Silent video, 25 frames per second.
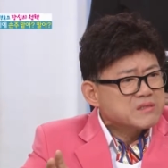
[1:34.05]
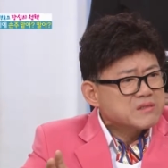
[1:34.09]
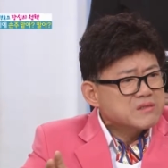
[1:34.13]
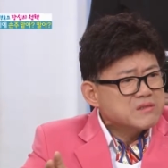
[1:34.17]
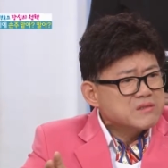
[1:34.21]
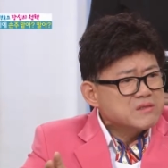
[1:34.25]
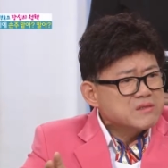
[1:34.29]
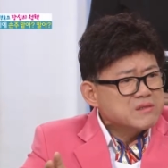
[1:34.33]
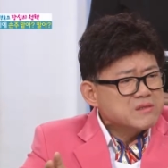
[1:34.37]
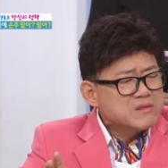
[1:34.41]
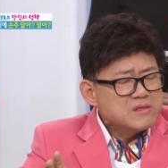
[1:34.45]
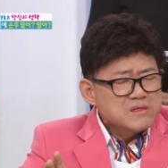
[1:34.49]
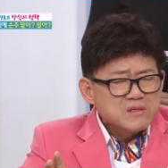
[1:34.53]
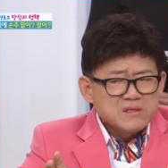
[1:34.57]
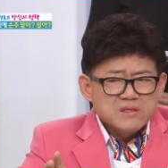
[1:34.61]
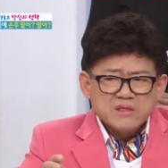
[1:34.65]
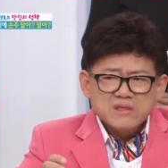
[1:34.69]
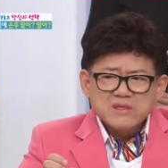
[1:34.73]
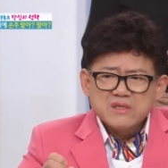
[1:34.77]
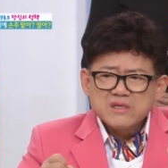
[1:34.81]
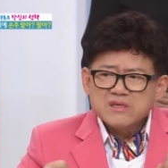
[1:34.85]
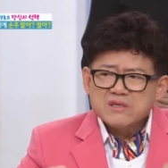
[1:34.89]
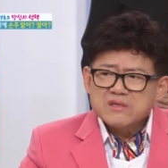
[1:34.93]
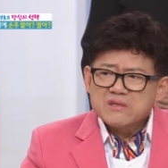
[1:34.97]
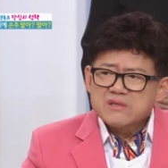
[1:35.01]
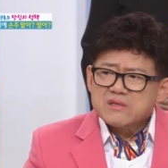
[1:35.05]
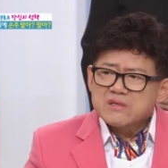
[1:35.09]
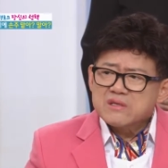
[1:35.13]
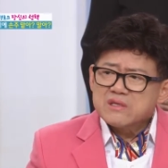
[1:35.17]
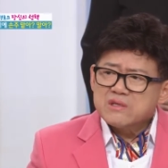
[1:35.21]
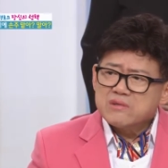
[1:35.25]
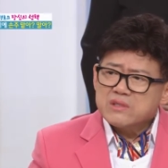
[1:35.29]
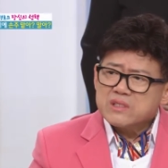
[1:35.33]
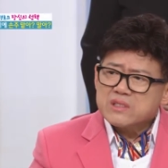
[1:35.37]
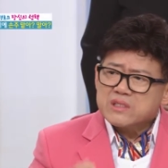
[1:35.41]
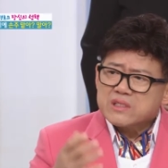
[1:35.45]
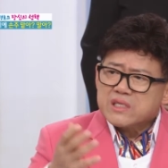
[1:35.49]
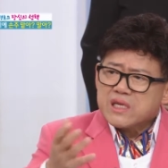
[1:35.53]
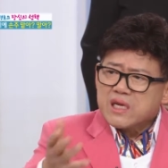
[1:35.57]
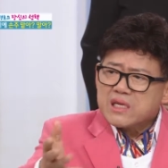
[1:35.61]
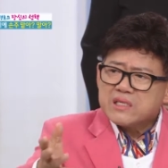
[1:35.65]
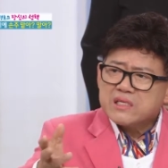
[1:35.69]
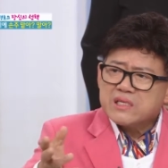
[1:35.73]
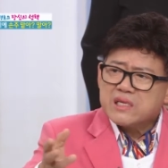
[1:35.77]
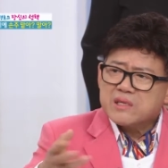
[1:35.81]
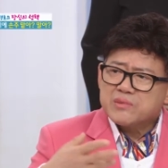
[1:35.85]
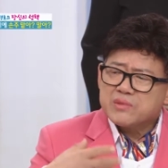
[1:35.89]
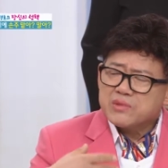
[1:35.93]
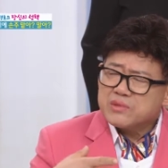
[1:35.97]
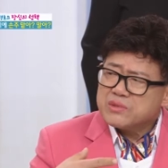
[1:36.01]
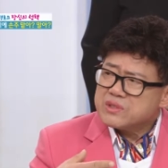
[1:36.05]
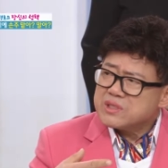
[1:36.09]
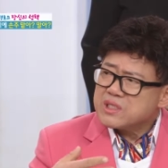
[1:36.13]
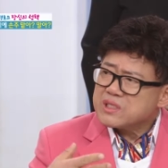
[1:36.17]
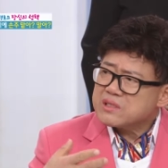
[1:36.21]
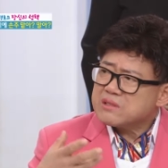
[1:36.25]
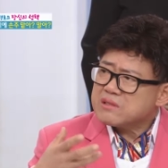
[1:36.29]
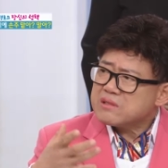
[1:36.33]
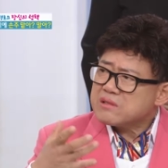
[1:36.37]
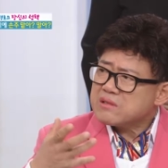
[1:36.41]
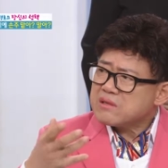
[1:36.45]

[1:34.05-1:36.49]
아. 그 우리 딸이 나보고 이제